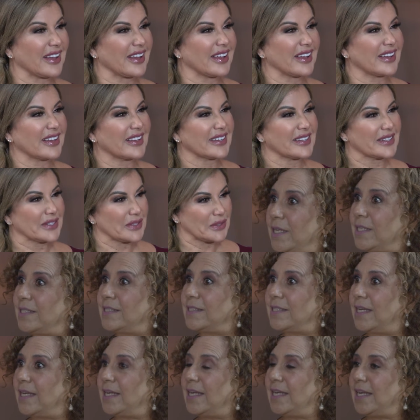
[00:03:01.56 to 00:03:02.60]
Y para poder
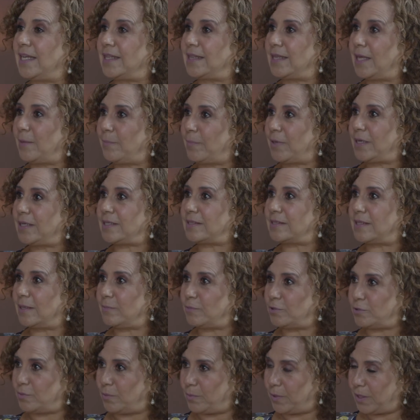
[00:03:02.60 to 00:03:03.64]
estar en la etapa que
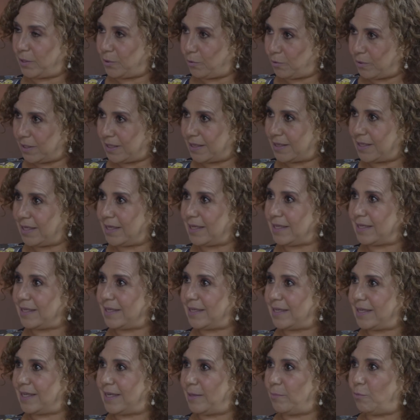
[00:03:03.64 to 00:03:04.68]
estamos viviendo ahorita,
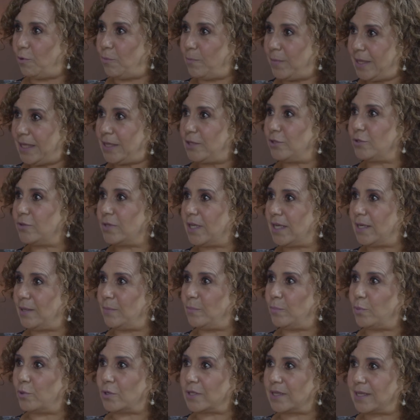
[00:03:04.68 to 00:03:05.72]
el momento tan
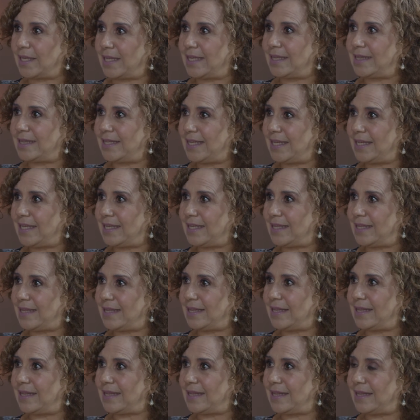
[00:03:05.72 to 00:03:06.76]
importante
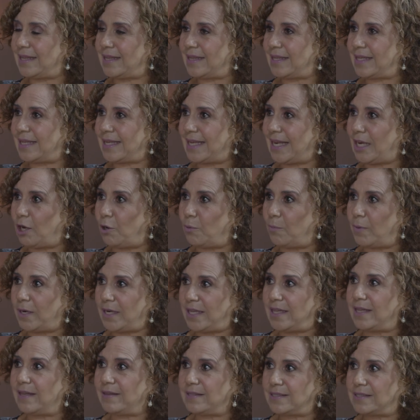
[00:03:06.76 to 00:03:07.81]
que la
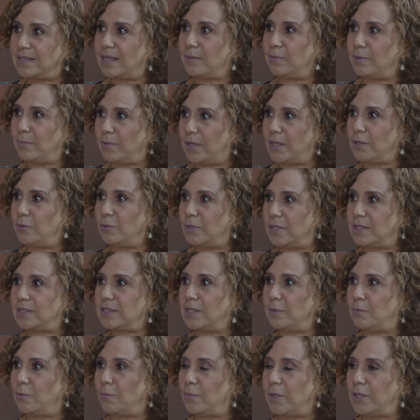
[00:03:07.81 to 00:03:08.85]
humanidad está viviendo en
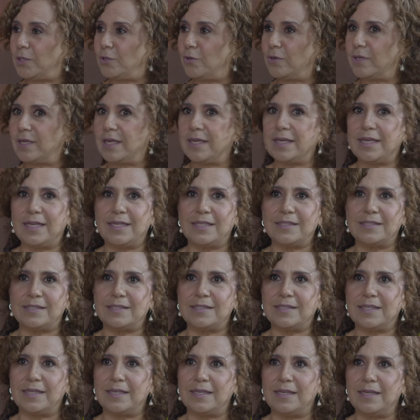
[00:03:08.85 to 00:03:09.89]
este momento, que hay quienes
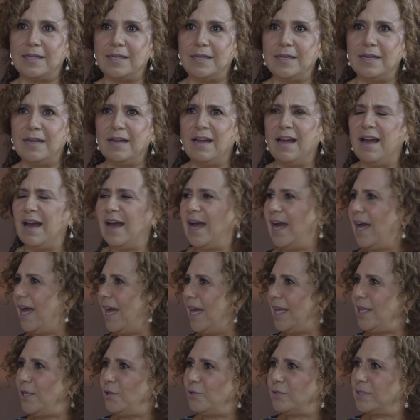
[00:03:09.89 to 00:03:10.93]
dicen,
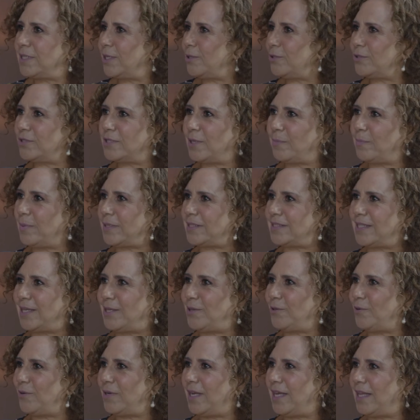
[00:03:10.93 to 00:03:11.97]
ay, no es que no está
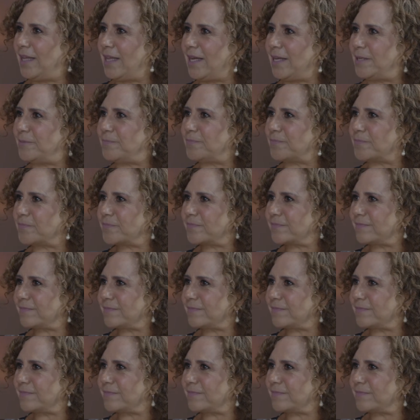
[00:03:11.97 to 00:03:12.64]
pasando nada.